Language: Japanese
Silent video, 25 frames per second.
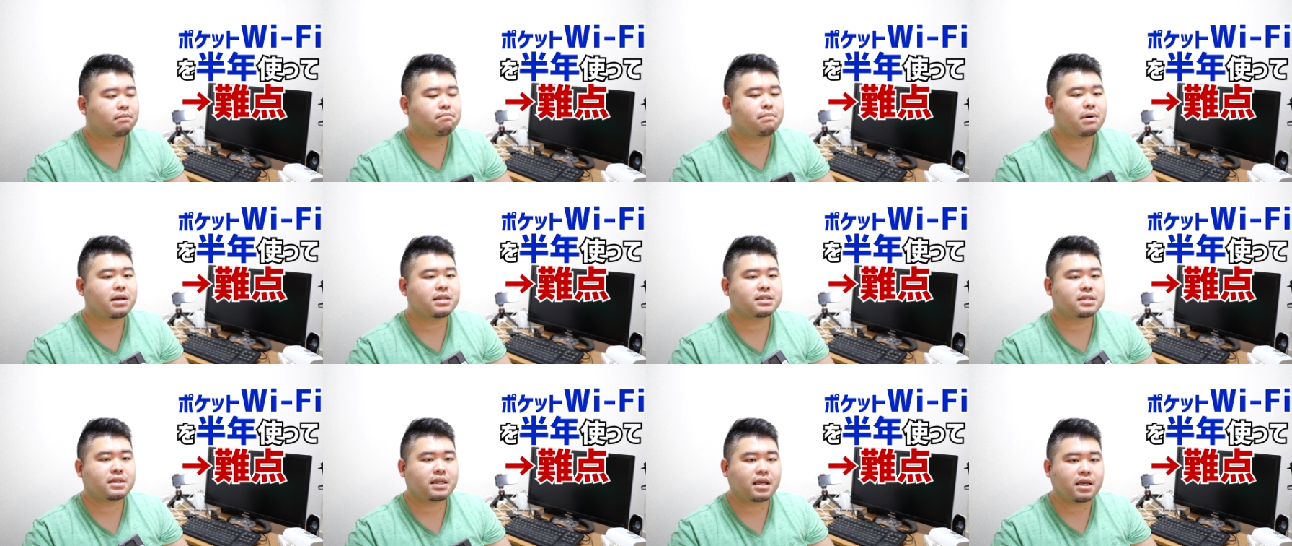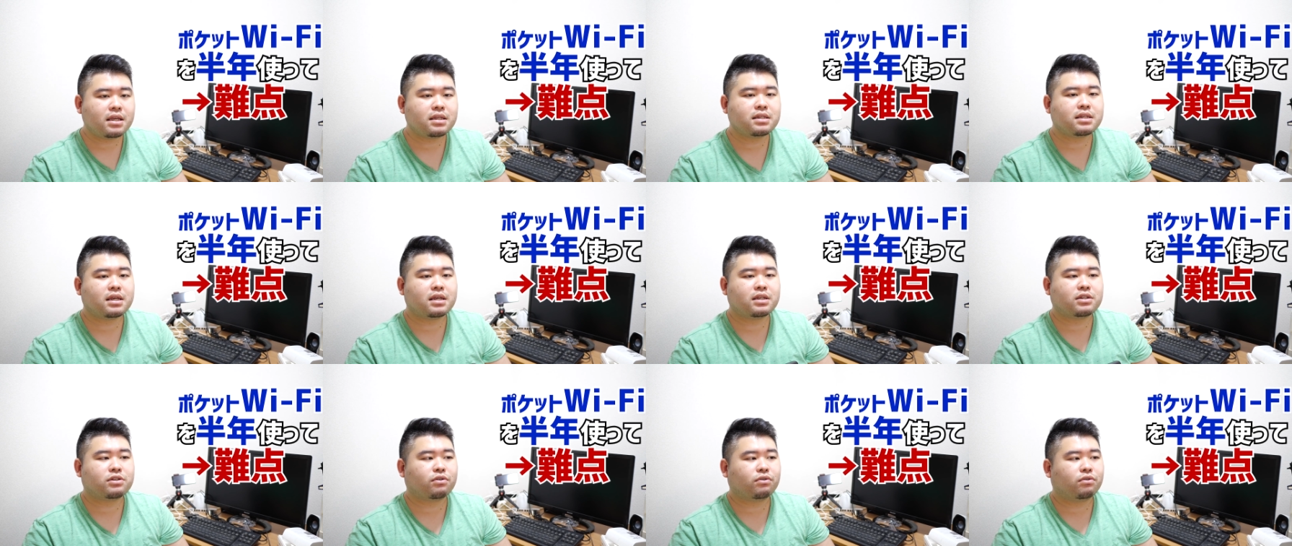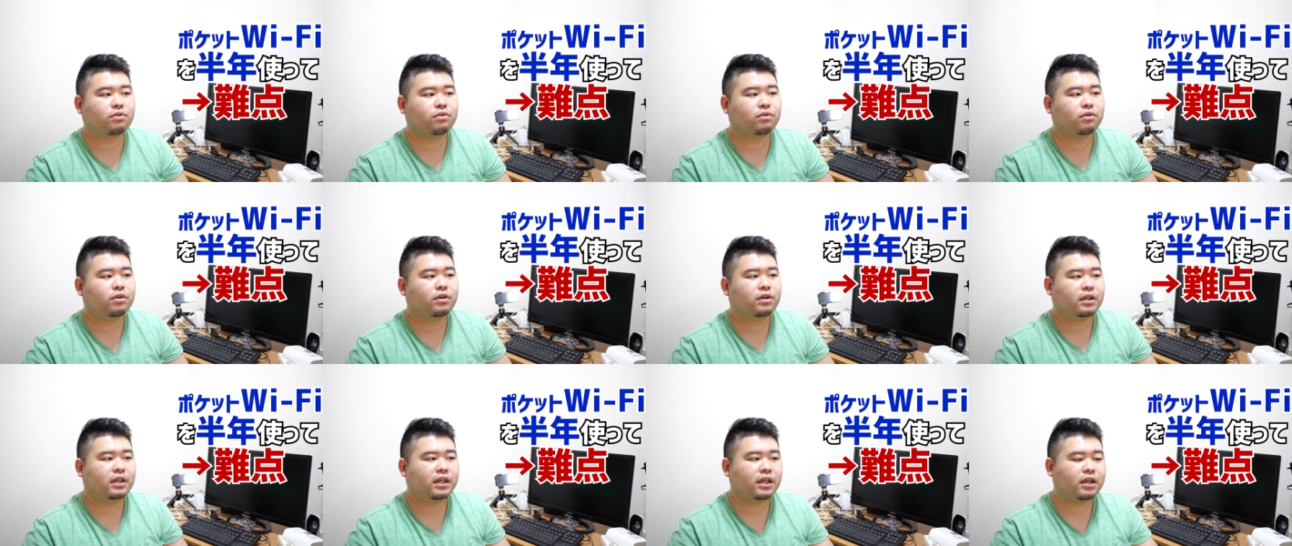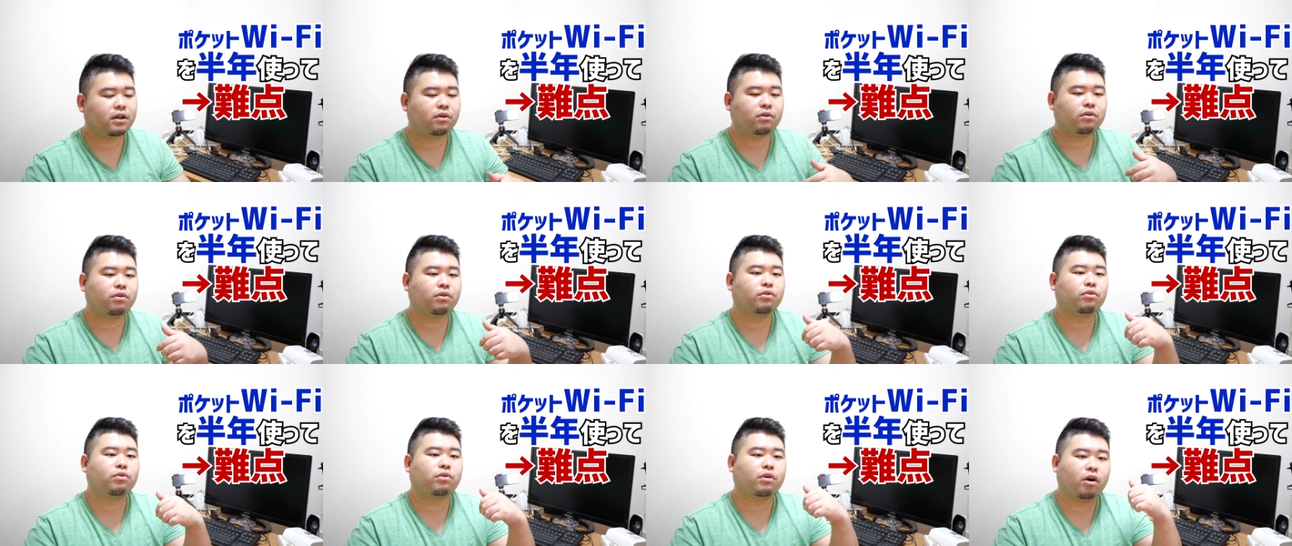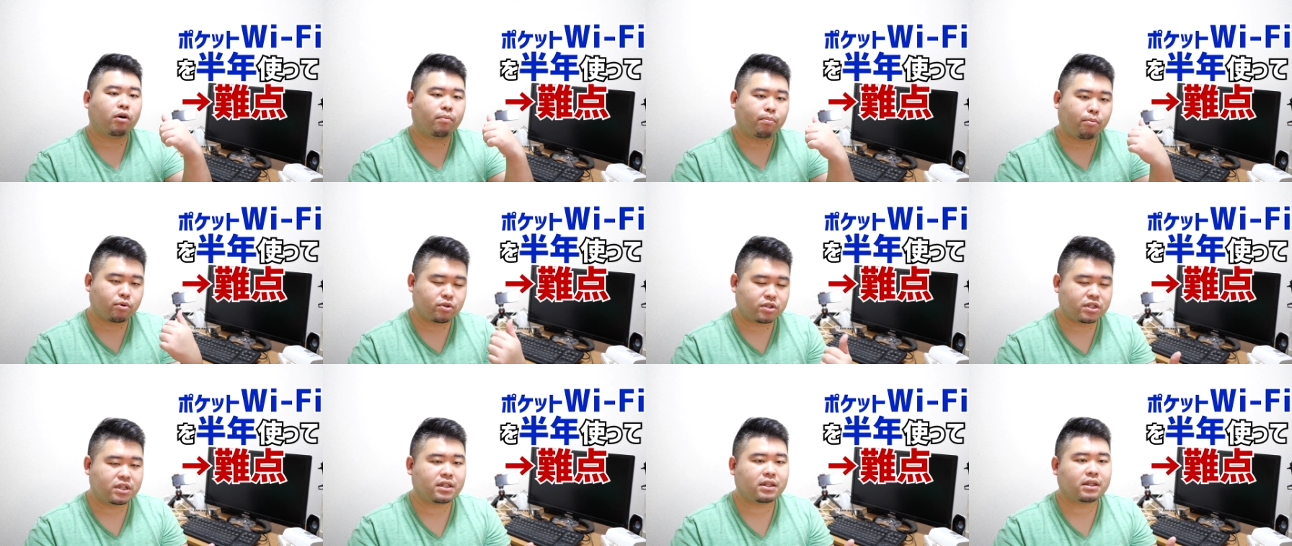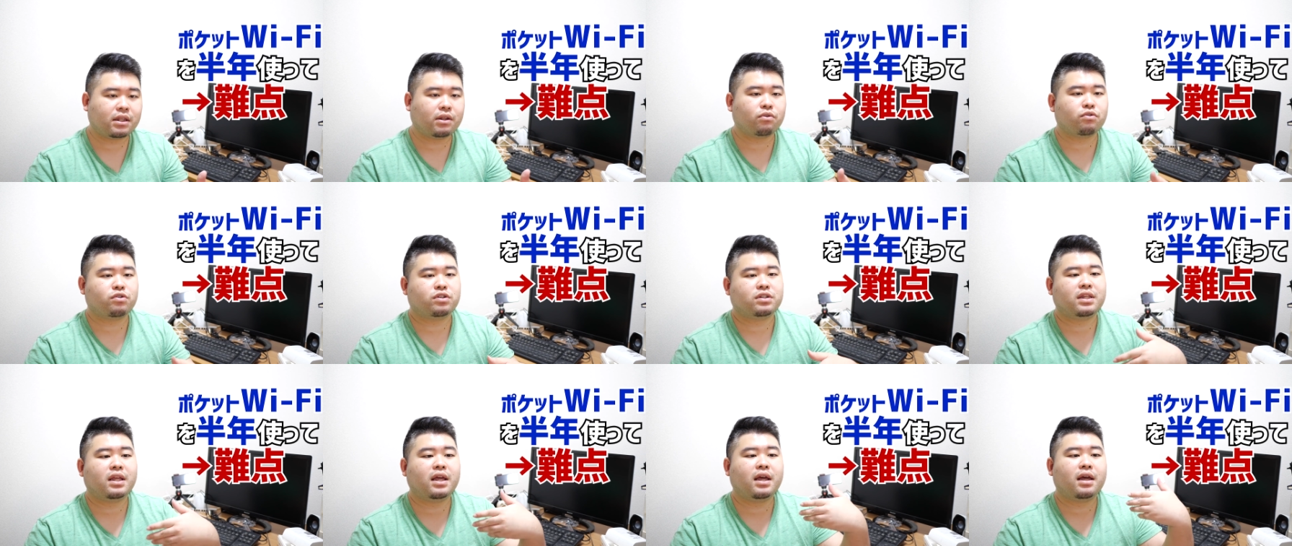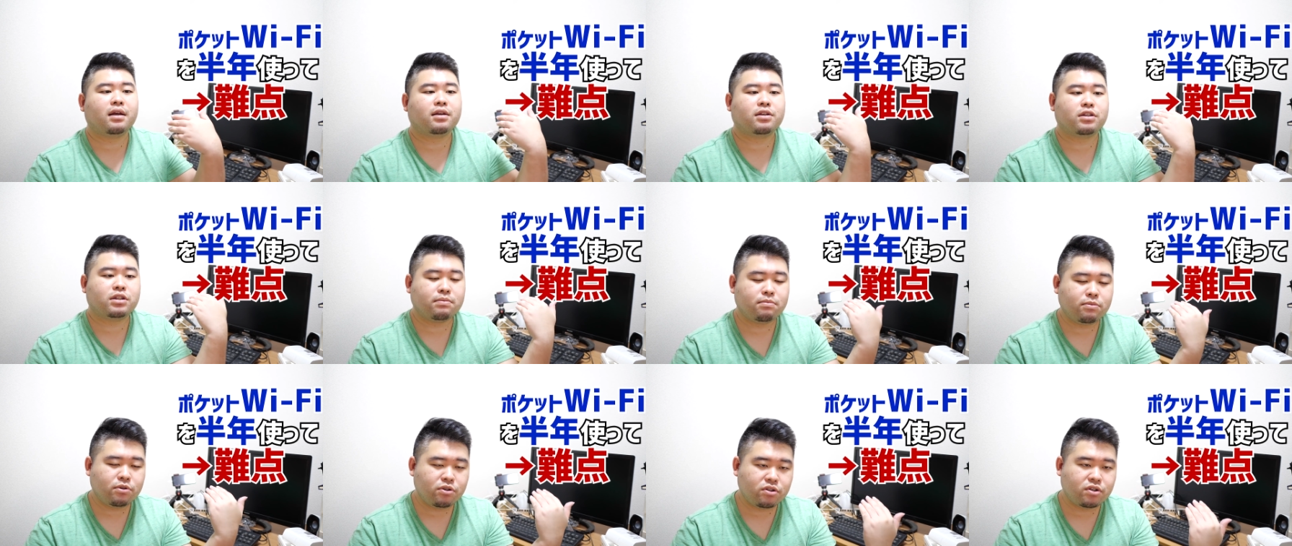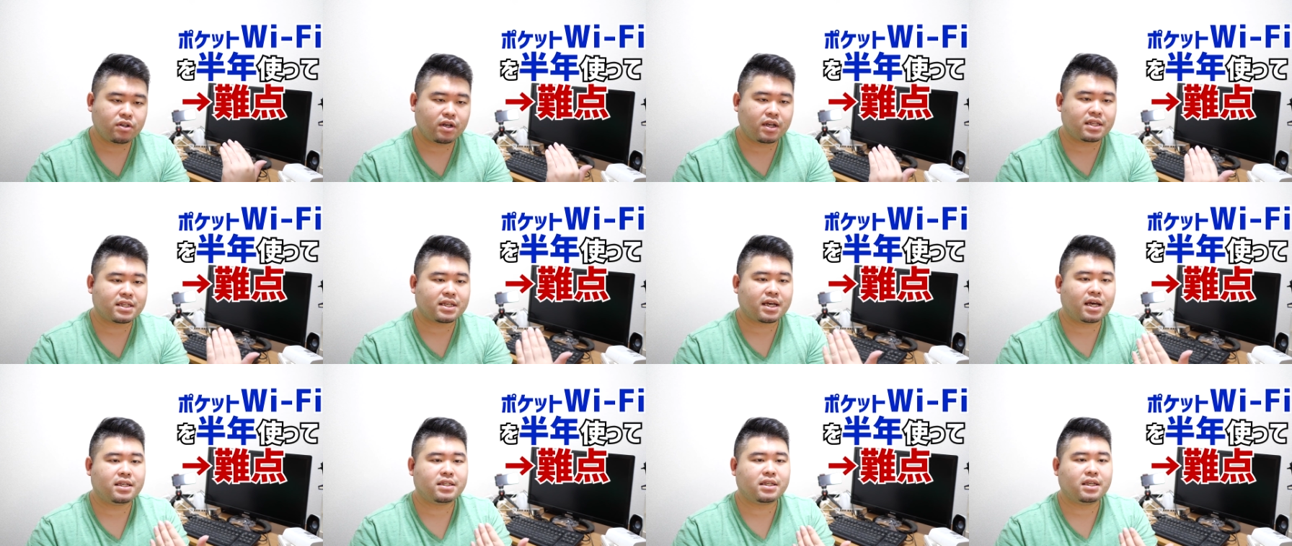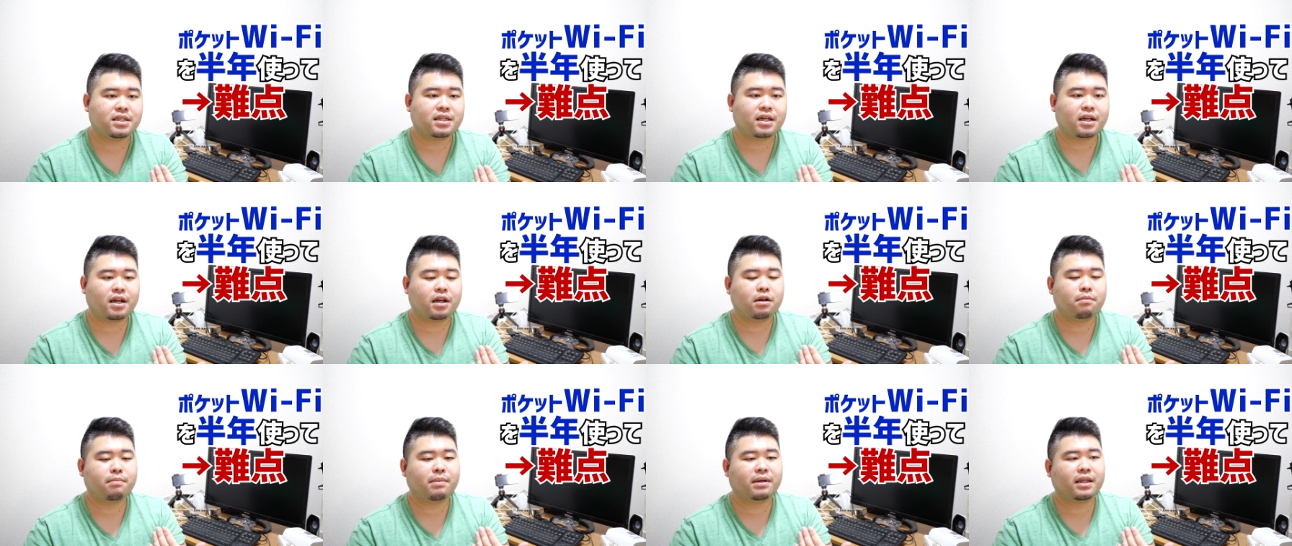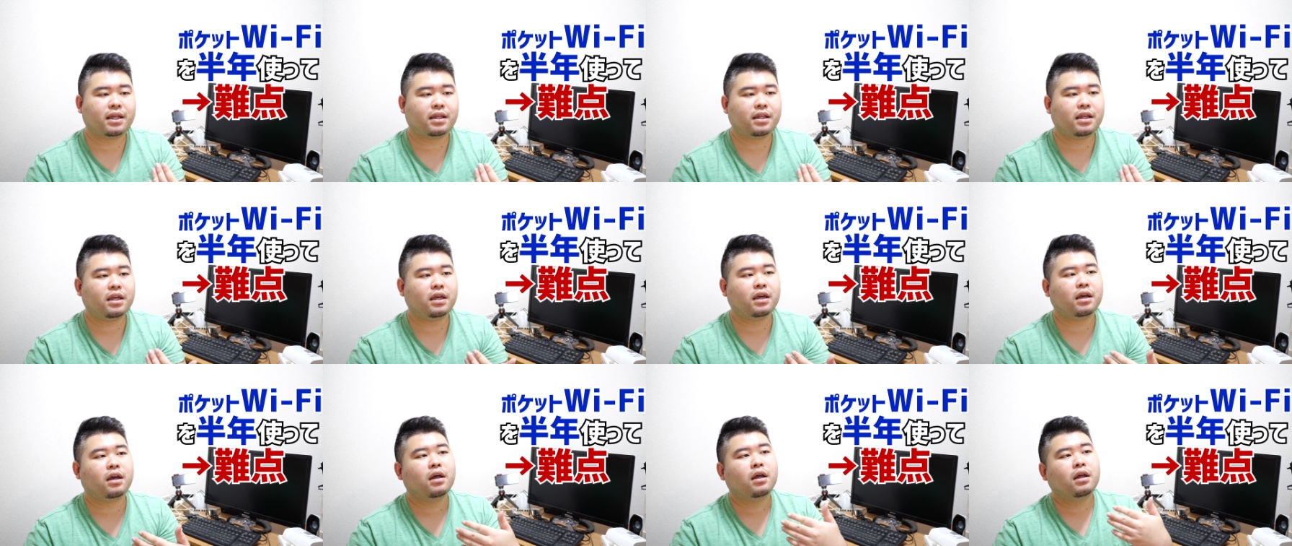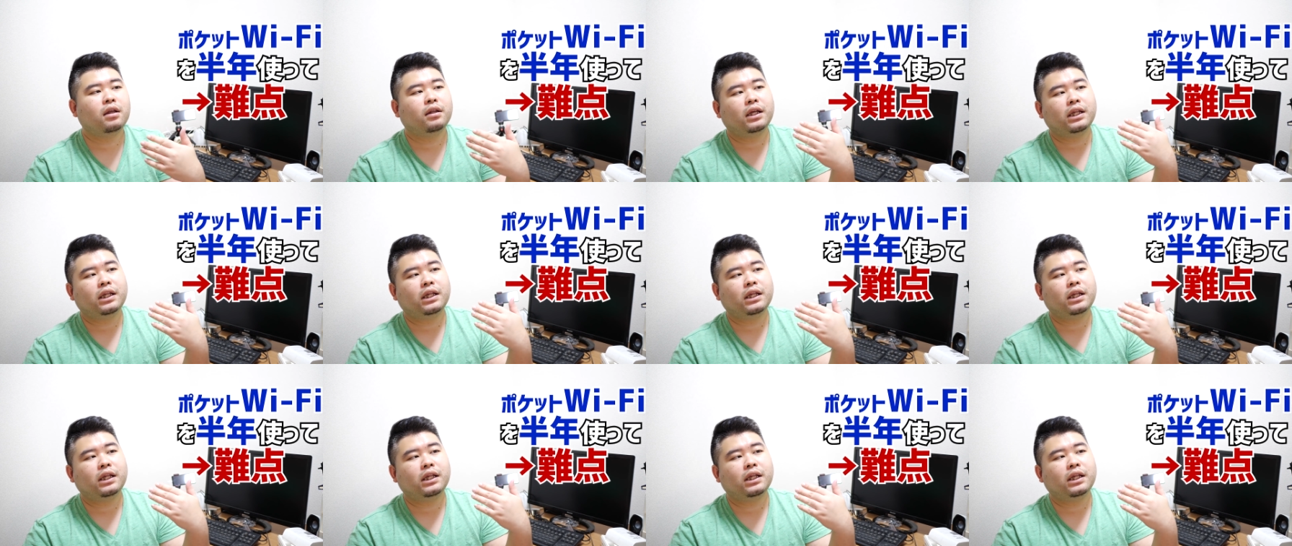まあ、せいぜいその、1個の動画をポチって押して、スムーズにに再生されるまでに、